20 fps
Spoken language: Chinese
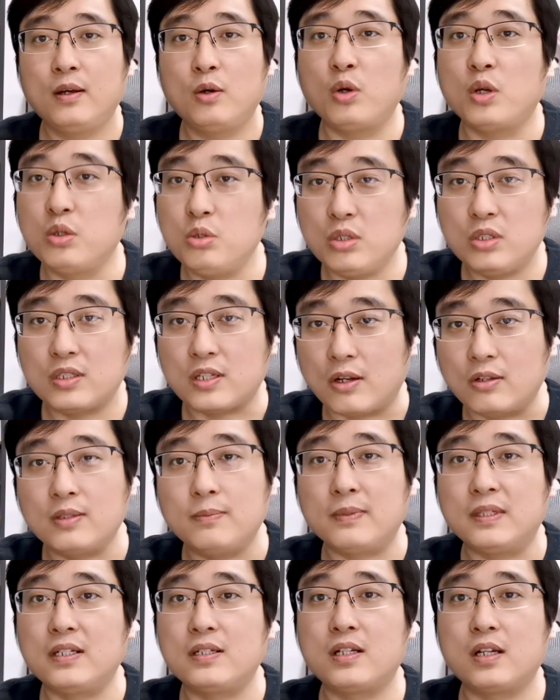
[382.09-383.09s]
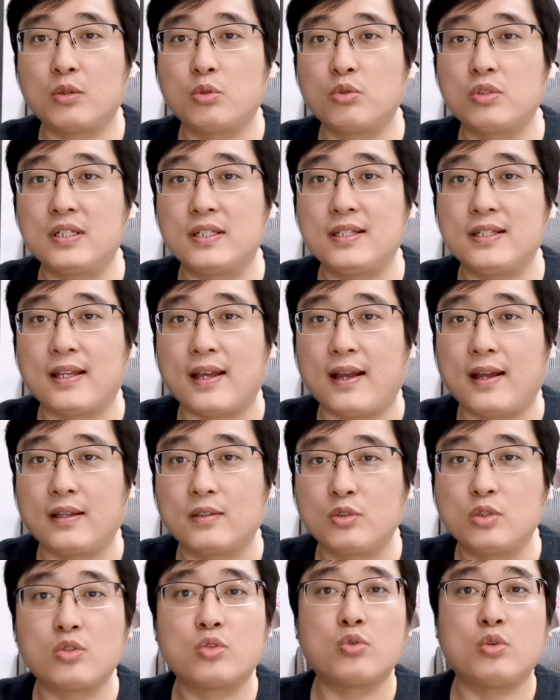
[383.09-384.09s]
回去找你们的摄图日记啊，
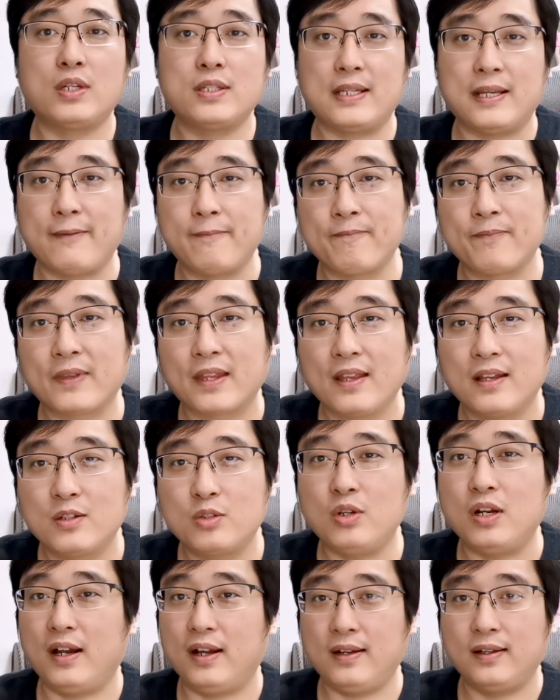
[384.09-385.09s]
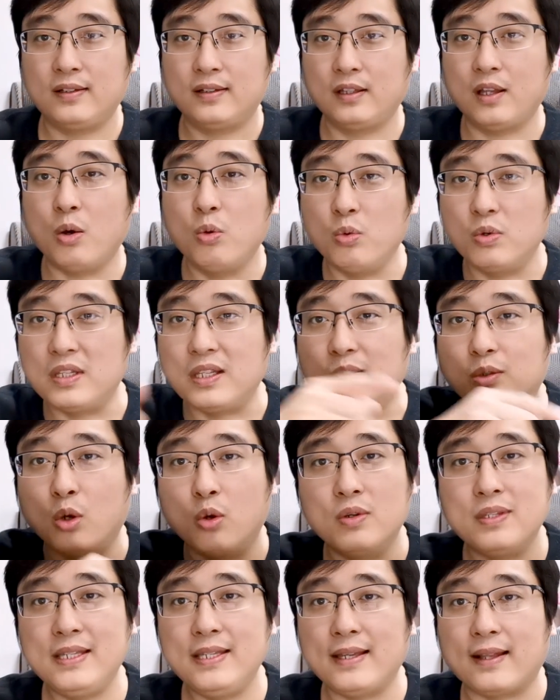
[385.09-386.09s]
去说去说啊，老五已经
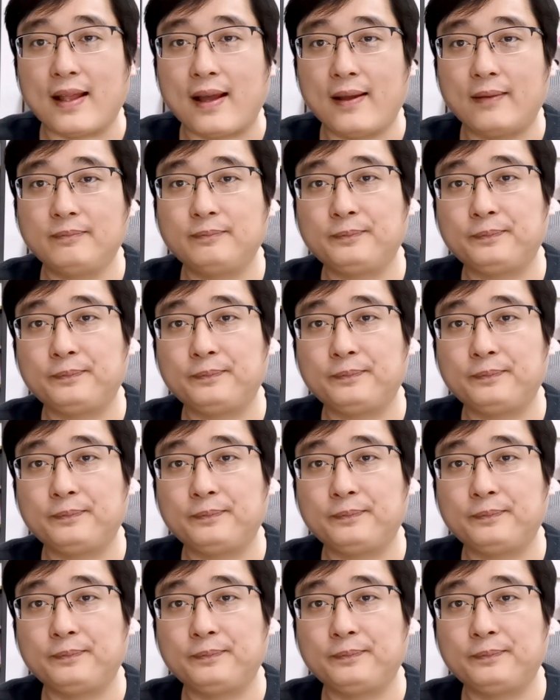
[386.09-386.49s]
同意了，